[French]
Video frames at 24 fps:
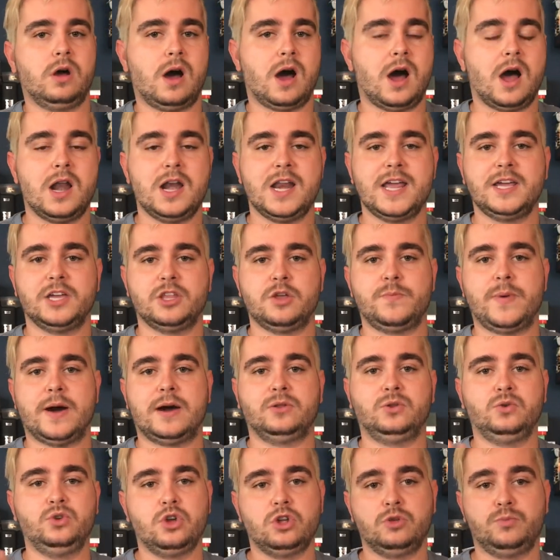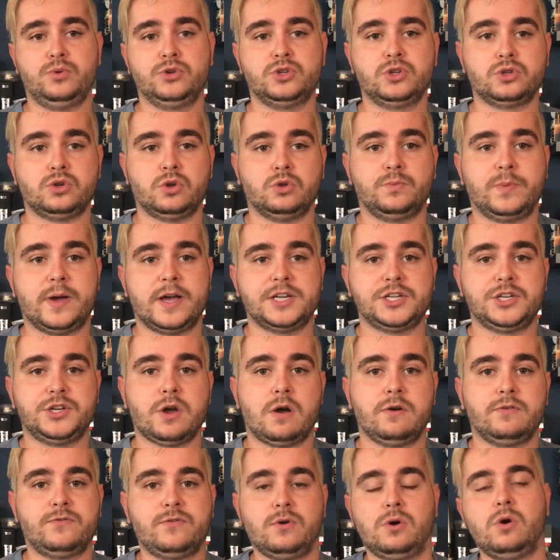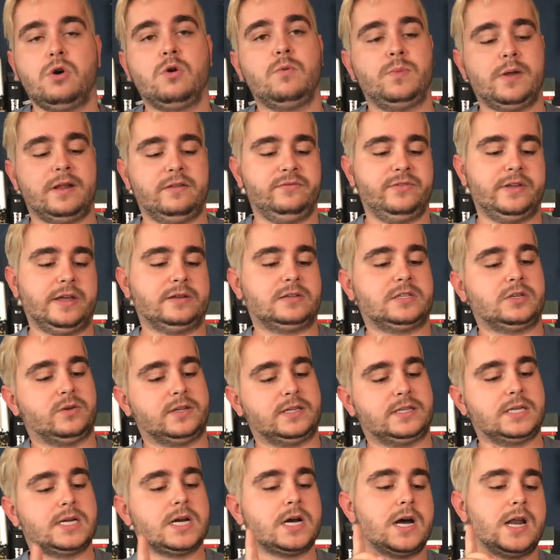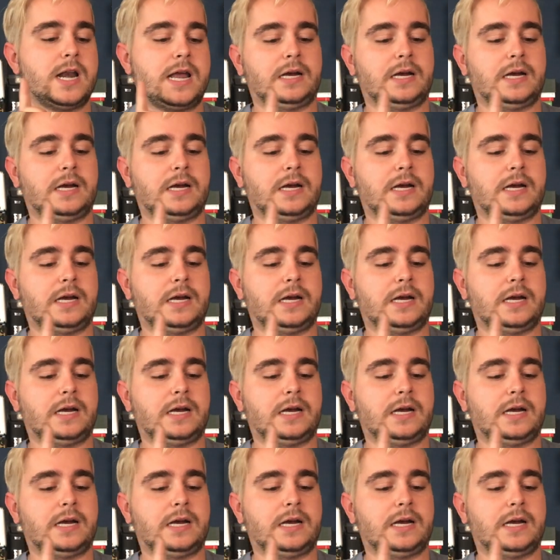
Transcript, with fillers: en ligne, il y en a partout, il y a plusieurs autres pages qui en font, planification SK,